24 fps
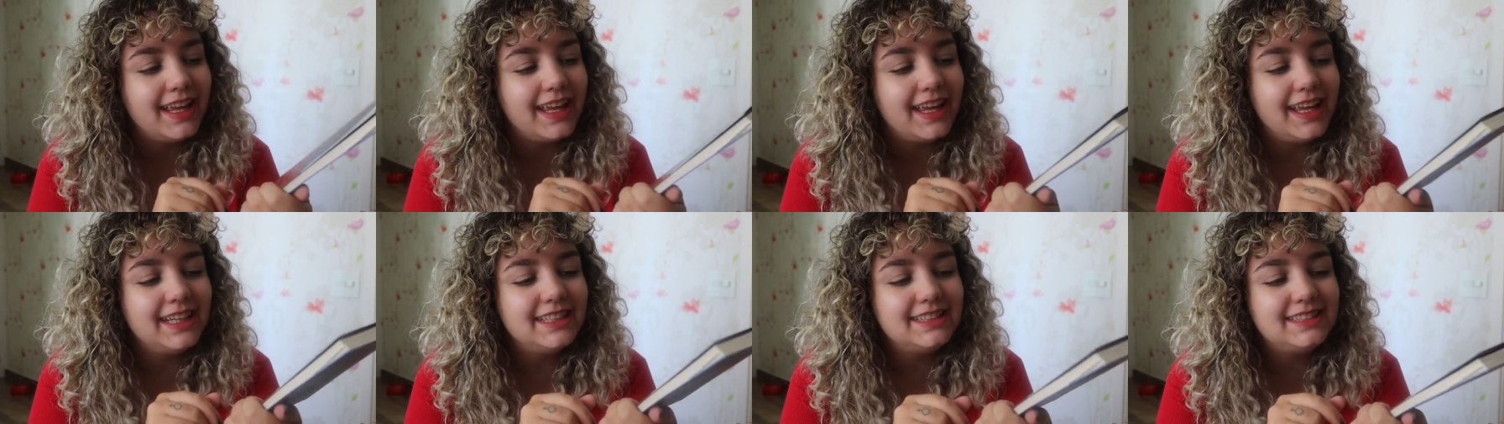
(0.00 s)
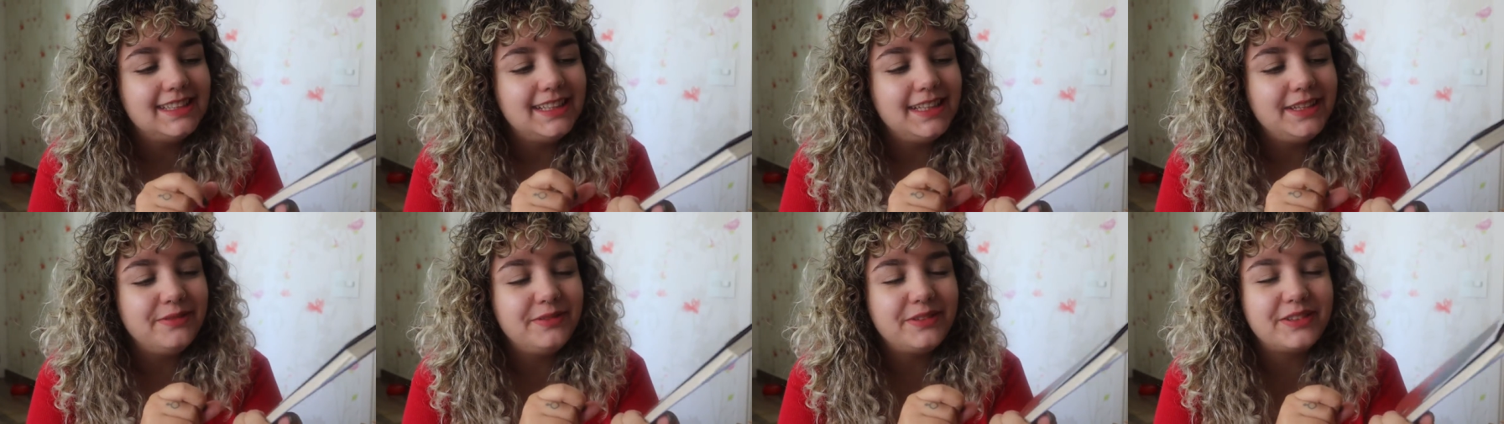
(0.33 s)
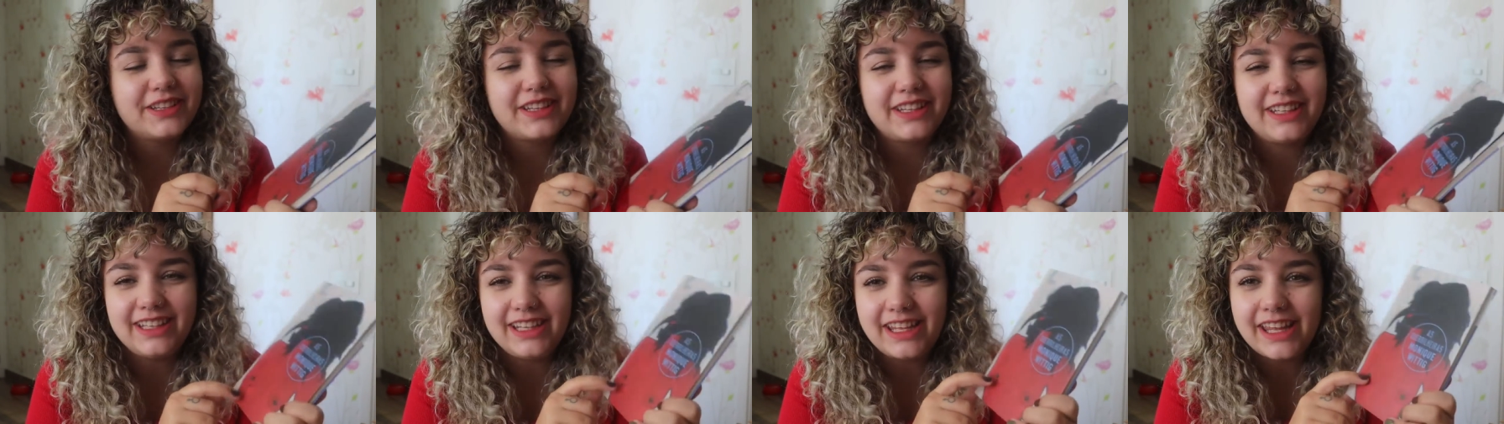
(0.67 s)
Esse livro
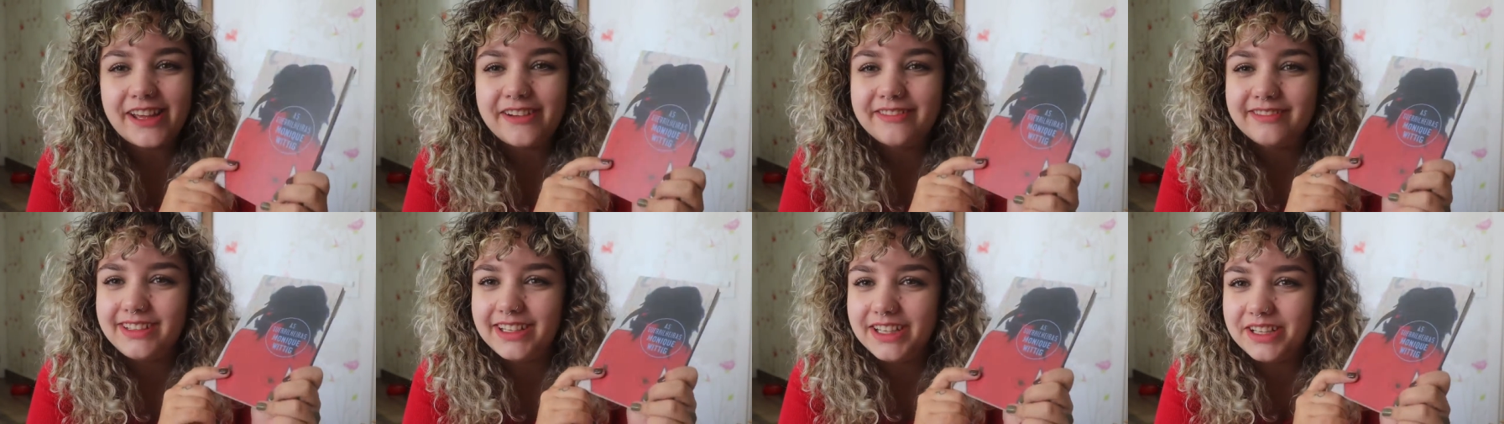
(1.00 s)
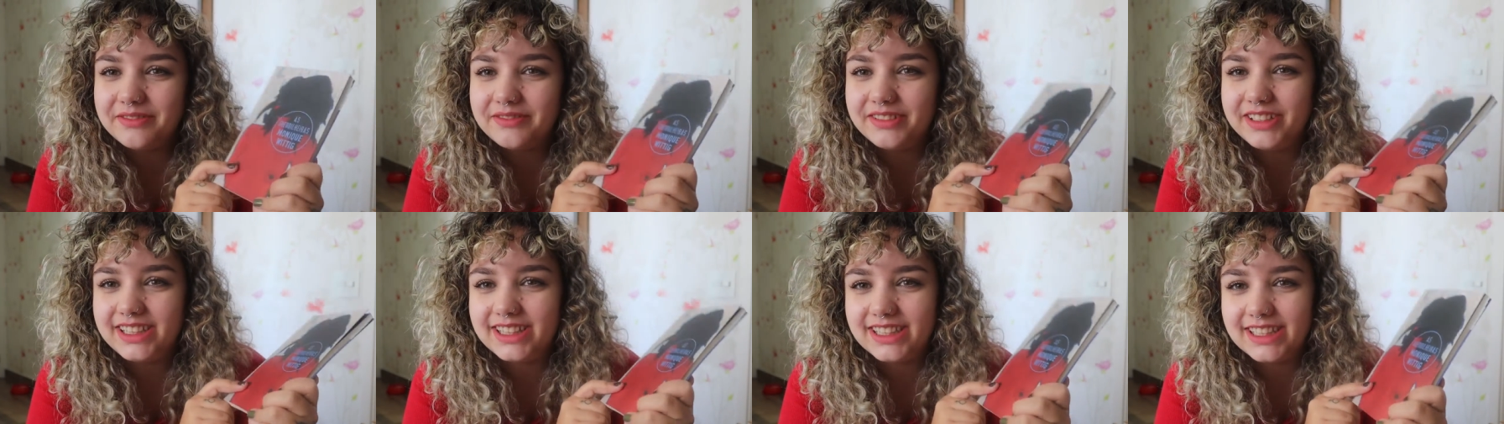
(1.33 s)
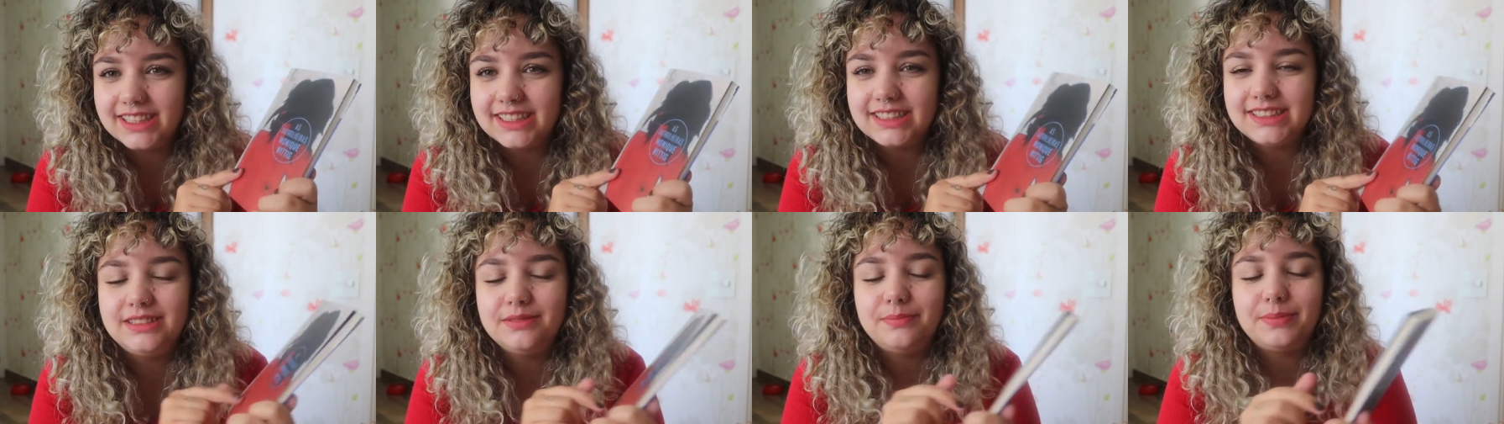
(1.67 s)
aqui é um livro e
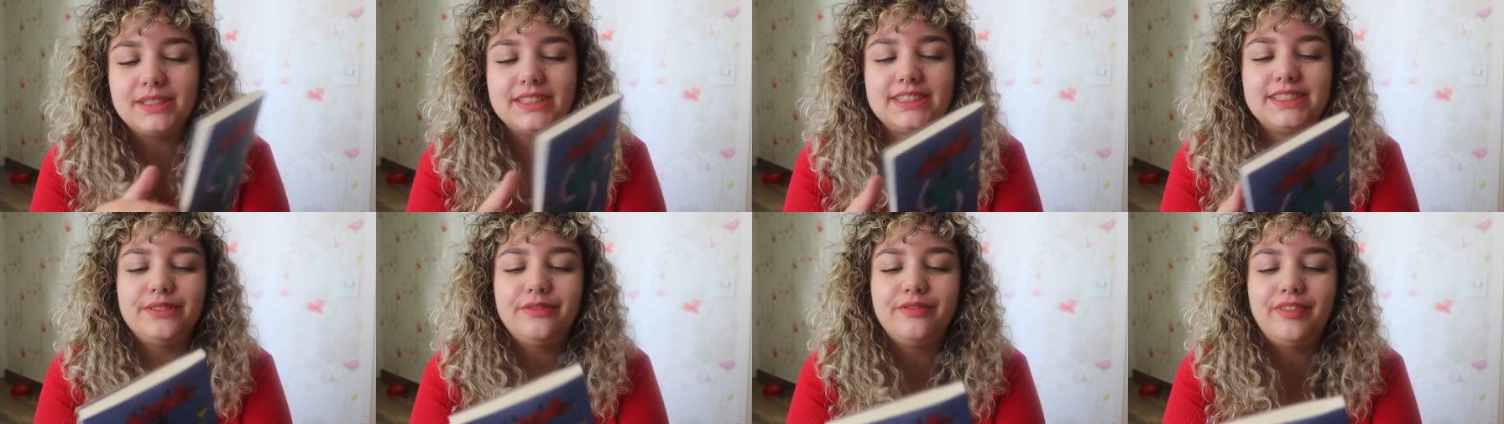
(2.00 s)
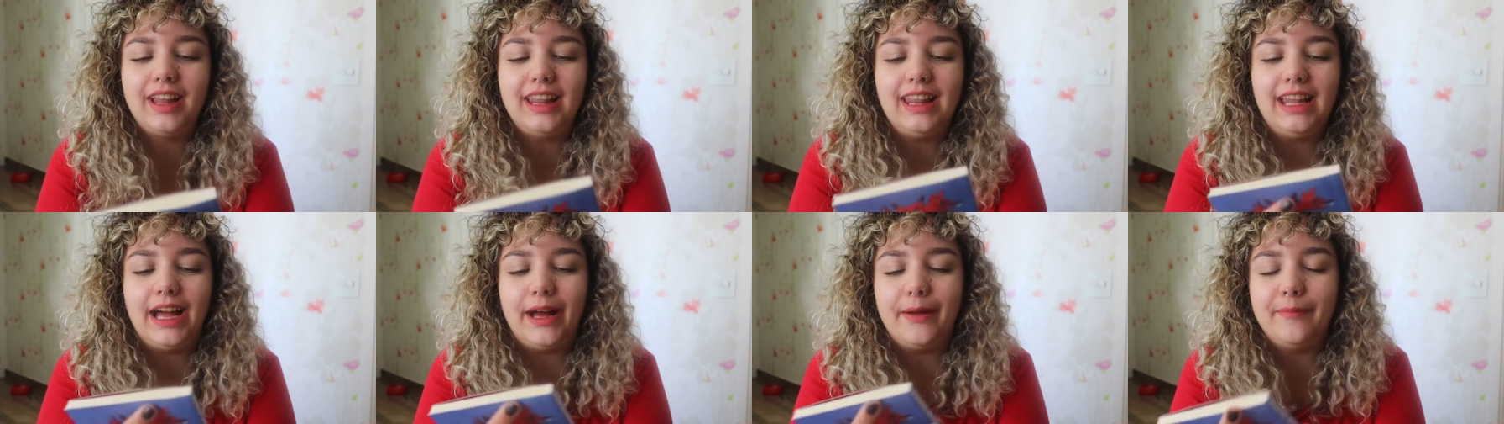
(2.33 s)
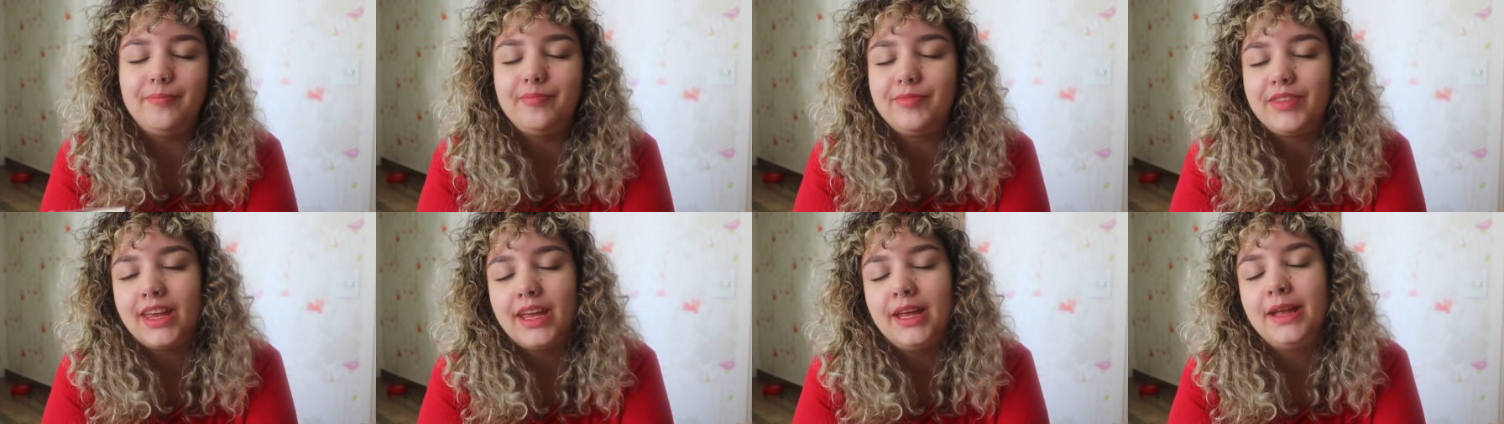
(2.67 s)
tanto para se falar.